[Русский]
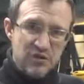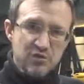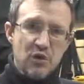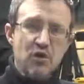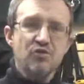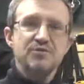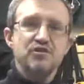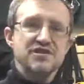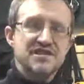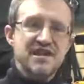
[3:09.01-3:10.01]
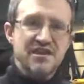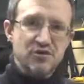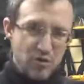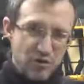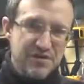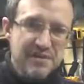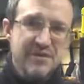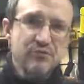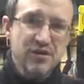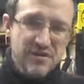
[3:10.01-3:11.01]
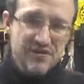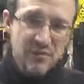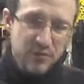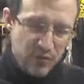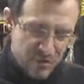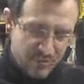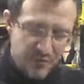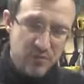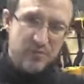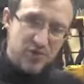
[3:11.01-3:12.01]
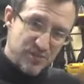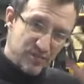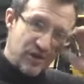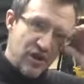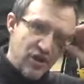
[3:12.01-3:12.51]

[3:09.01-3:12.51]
ну такой вот, можно сказать, курортный прибор ко всему прочему.